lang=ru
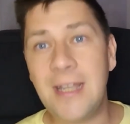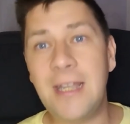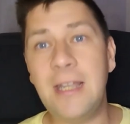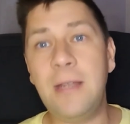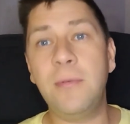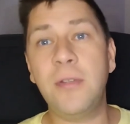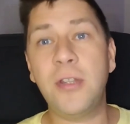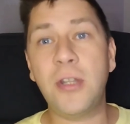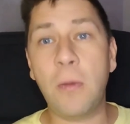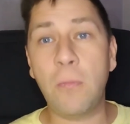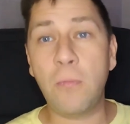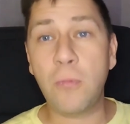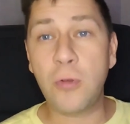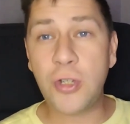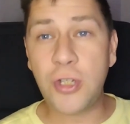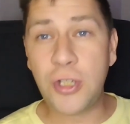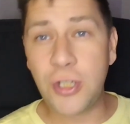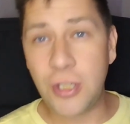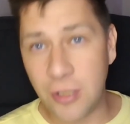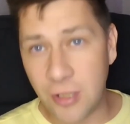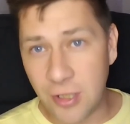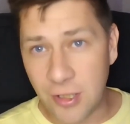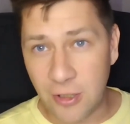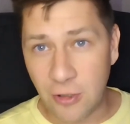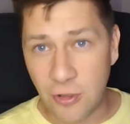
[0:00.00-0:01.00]
Именно
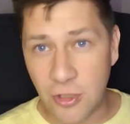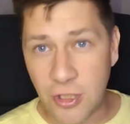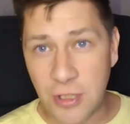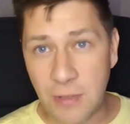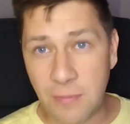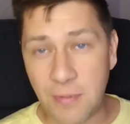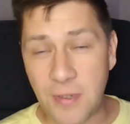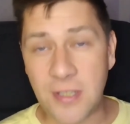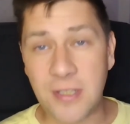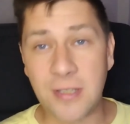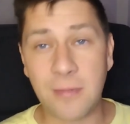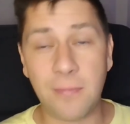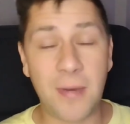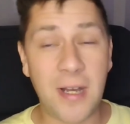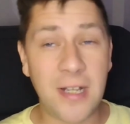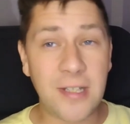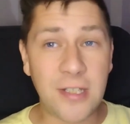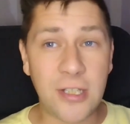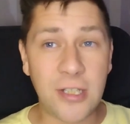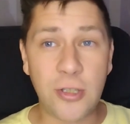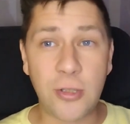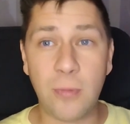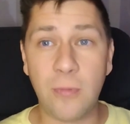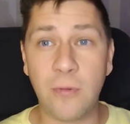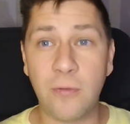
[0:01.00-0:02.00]
мужчины должны
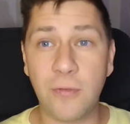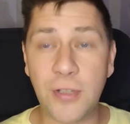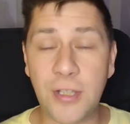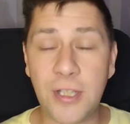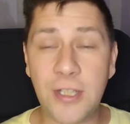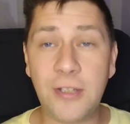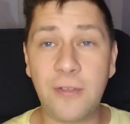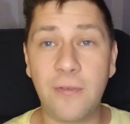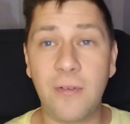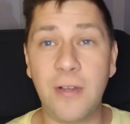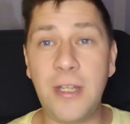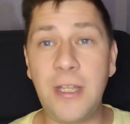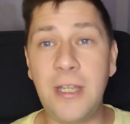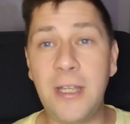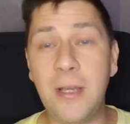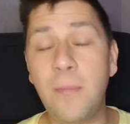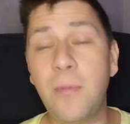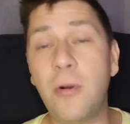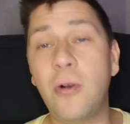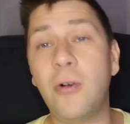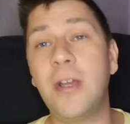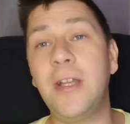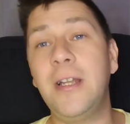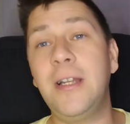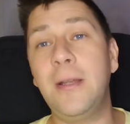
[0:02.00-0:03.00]
просыпаться, чтобы вот этого не
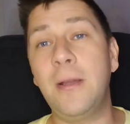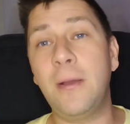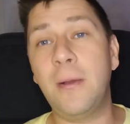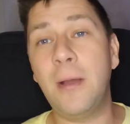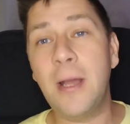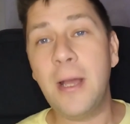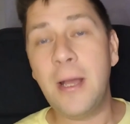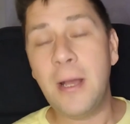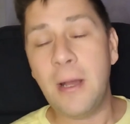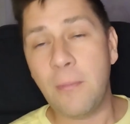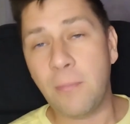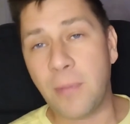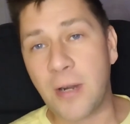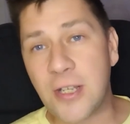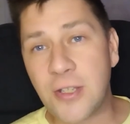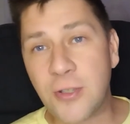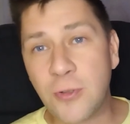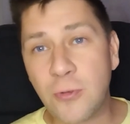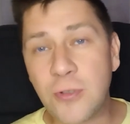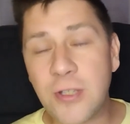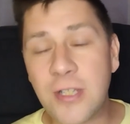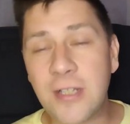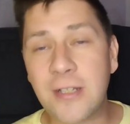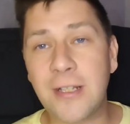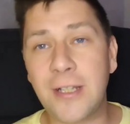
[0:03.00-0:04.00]
было, или
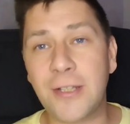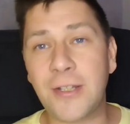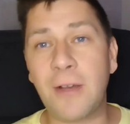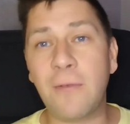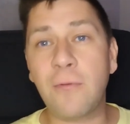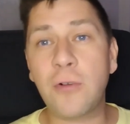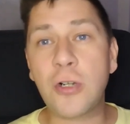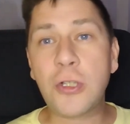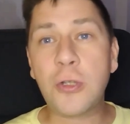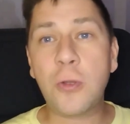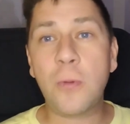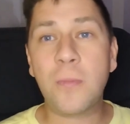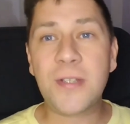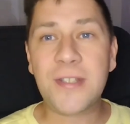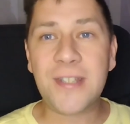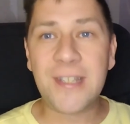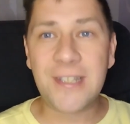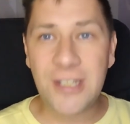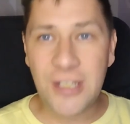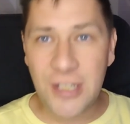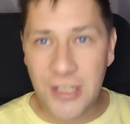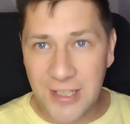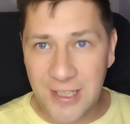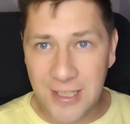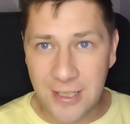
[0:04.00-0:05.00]
проснуться для того, чтобы
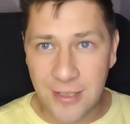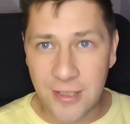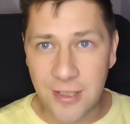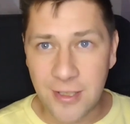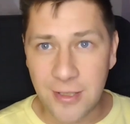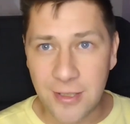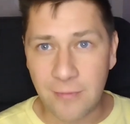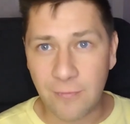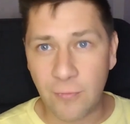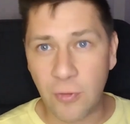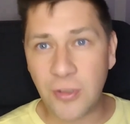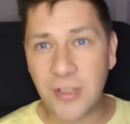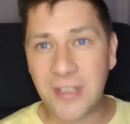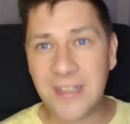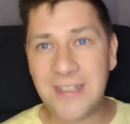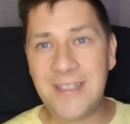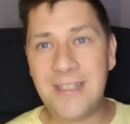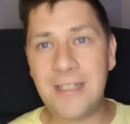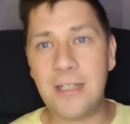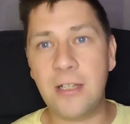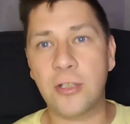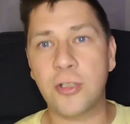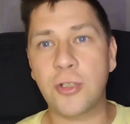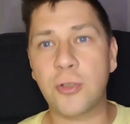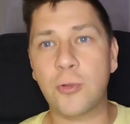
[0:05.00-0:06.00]
защититься. Вот
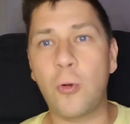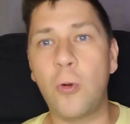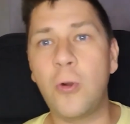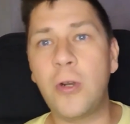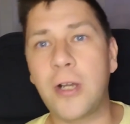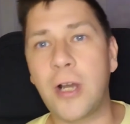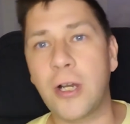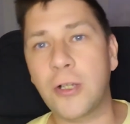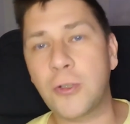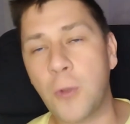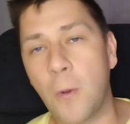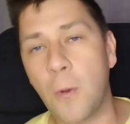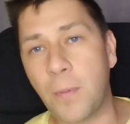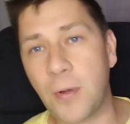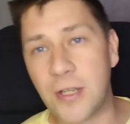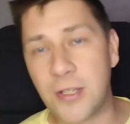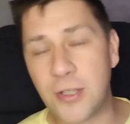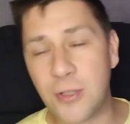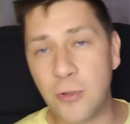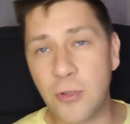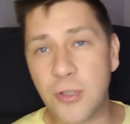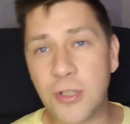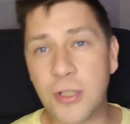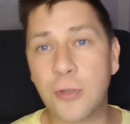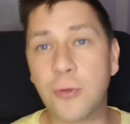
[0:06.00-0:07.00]
где сколько кто
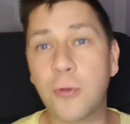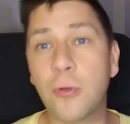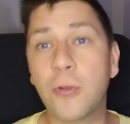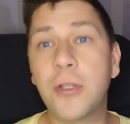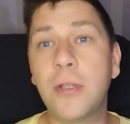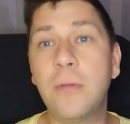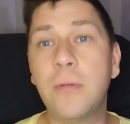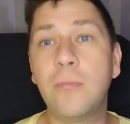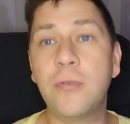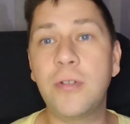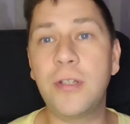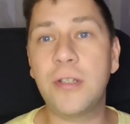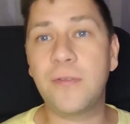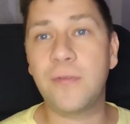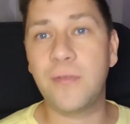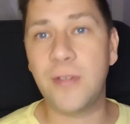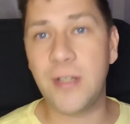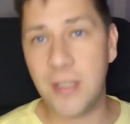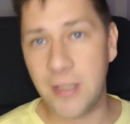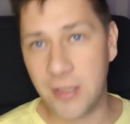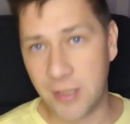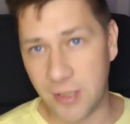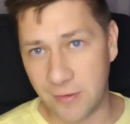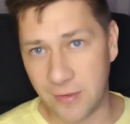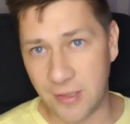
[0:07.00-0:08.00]
проснется, тот и будет
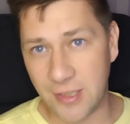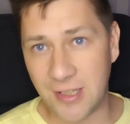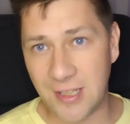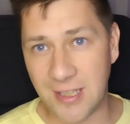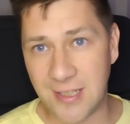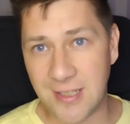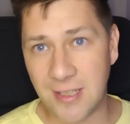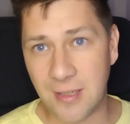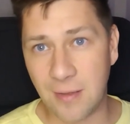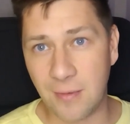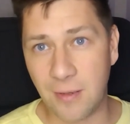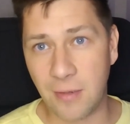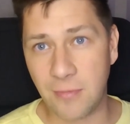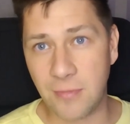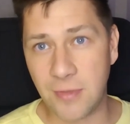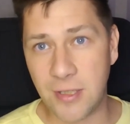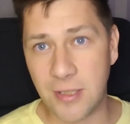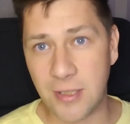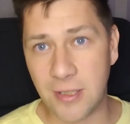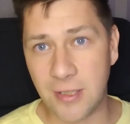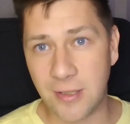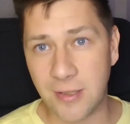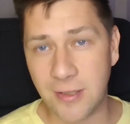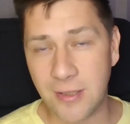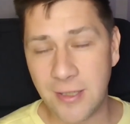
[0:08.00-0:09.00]
выигрывать на самом
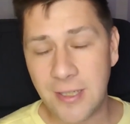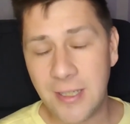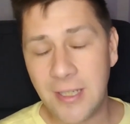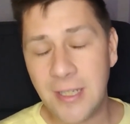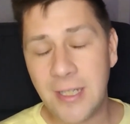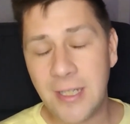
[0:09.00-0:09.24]
деле.